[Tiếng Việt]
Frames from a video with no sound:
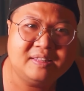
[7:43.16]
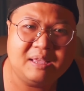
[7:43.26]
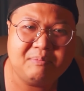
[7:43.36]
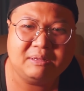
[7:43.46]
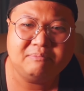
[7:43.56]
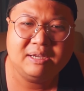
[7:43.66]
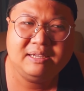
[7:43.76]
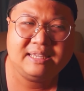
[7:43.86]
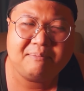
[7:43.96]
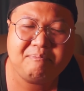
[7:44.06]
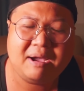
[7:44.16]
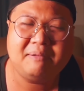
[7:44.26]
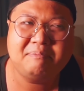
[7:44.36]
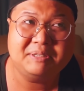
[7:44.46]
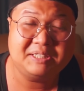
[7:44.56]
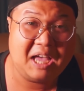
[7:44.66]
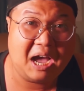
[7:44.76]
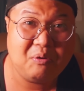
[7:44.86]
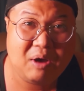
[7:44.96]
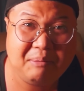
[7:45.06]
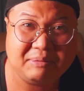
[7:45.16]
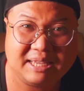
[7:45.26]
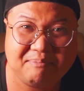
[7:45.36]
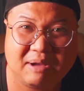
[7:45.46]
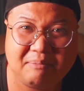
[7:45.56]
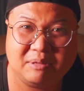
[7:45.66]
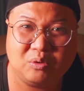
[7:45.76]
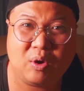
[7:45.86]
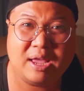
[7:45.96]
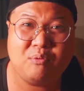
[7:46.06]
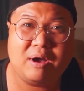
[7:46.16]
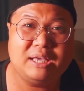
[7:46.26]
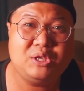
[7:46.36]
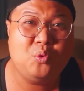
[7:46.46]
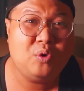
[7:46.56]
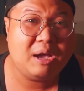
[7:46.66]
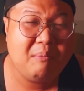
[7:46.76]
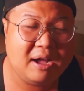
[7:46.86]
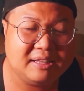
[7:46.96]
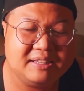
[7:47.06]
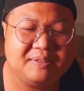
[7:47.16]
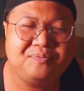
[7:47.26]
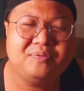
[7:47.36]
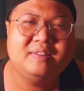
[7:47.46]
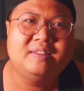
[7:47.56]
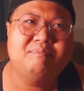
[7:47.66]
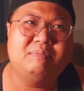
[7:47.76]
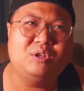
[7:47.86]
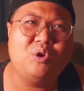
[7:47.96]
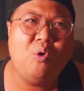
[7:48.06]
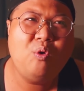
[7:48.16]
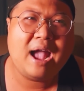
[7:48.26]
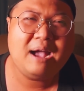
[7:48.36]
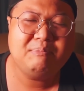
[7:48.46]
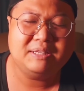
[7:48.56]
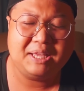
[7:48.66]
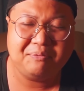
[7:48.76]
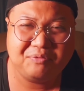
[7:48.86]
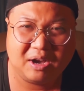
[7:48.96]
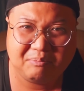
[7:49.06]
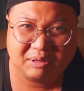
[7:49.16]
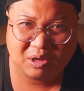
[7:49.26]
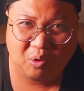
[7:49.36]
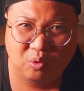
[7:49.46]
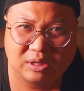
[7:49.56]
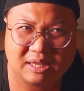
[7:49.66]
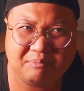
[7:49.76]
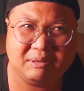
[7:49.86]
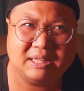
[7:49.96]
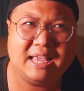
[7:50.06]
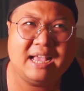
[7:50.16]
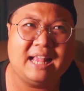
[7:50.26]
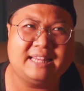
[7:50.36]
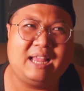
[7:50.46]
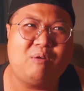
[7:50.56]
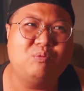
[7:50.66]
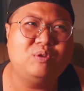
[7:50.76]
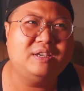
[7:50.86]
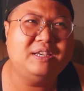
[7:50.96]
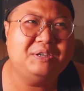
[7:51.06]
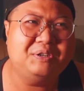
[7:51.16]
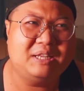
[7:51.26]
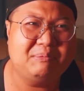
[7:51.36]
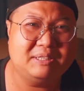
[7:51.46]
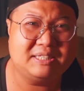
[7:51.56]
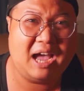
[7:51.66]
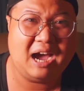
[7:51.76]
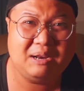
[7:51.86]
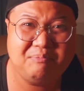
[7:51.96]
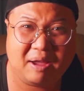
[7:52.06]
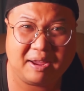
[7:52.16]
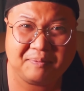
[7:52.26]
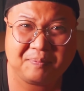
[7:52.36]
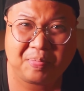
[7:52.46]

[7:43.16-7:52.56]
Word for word: thì mình mới nhắm mắt mình sợ quá mình nhắm mắt mình quay qua cái chú kế bên mình cố gắng mình niệm phật mình ngủ tại vì mình thấy cái hành động của những cái người này mình sợ lắm bạn